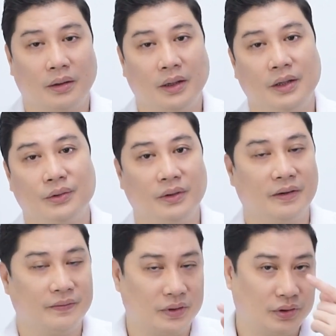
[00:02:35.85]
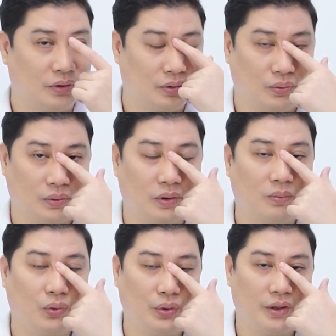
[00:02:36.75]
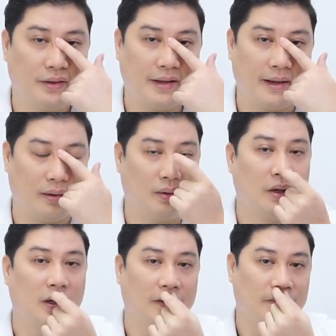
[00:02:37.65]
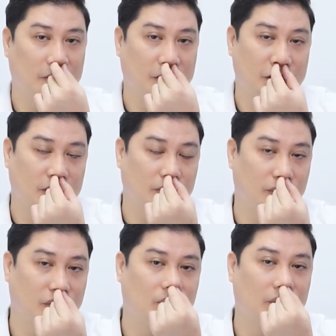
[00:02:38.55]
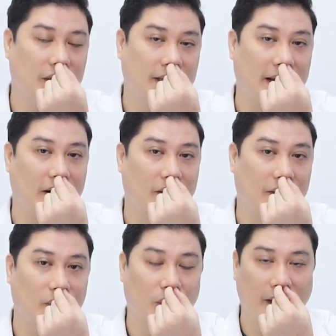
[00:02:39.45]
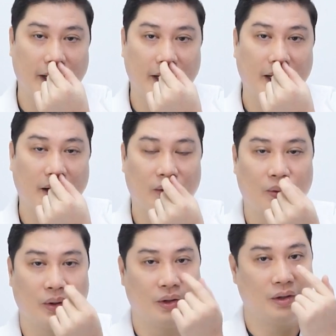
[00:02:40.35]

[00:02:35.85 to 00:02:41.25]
có nghĩa là chúng ta vừa sử dụng sống mũi nhân tạo vừa sử dụng trụ nhân tạo là một loại khác nhau